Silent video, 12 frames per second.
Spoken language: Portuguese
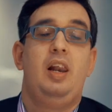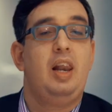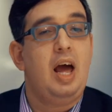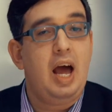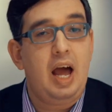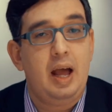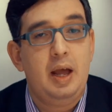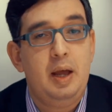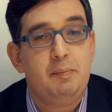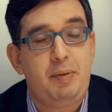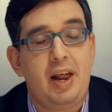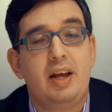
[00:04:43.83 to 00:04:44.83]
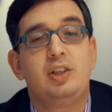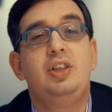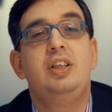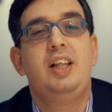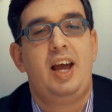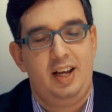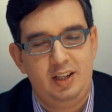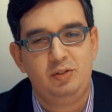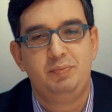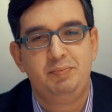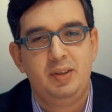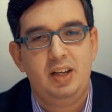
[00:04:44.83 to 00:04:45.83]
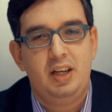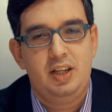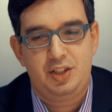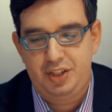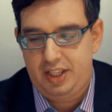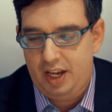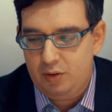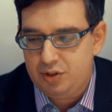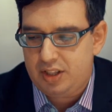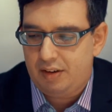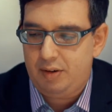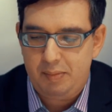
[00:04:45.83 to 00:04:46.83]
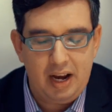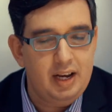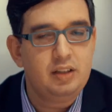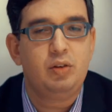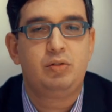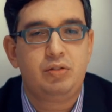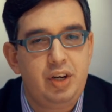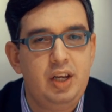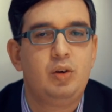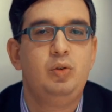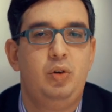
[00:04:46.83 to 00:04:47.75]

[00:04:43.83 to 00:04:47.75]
lá para Gideão, e Gideão estava malhando trigo